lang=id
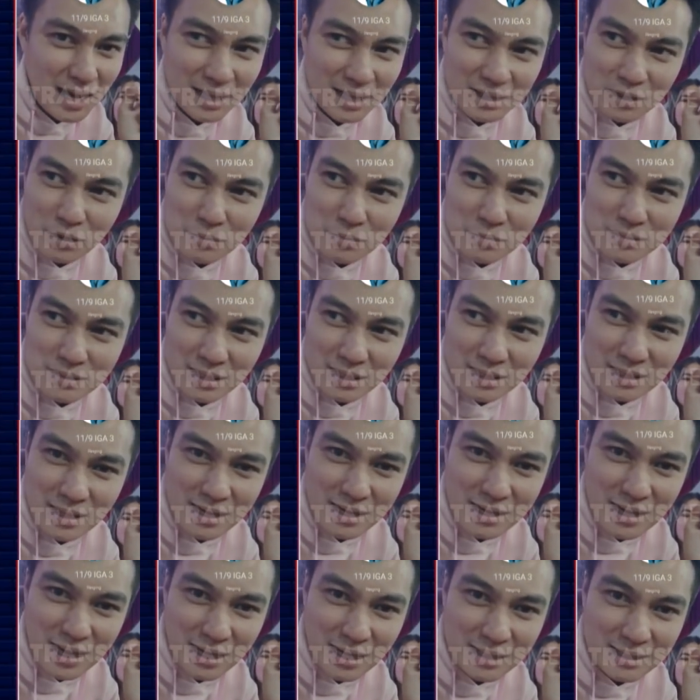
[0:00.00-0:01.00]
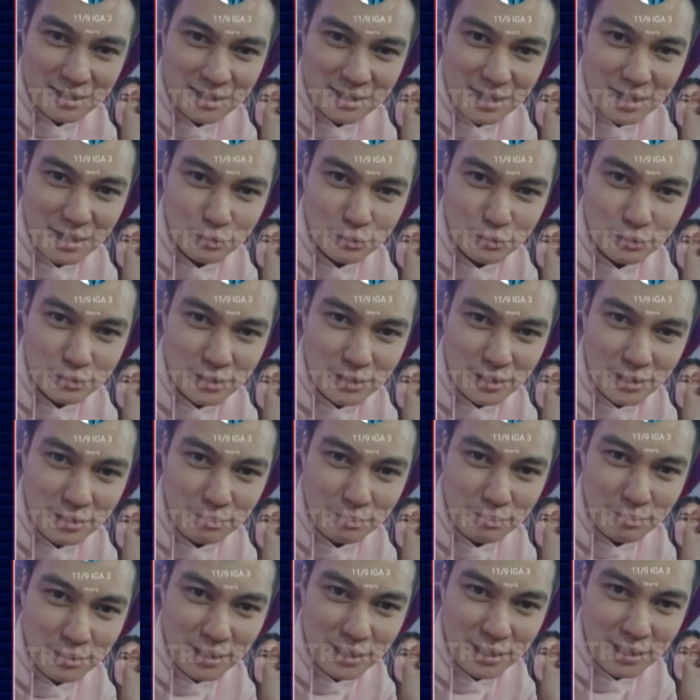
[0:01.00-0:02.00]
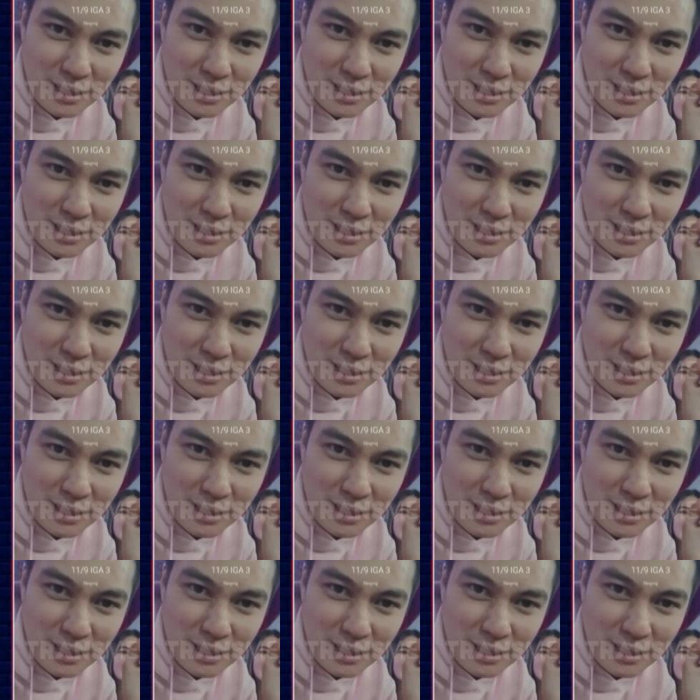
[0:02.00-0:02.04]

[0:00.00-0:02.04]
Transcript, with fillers: Kalau misalnya nggak diangkat, kita langsung ini pilih.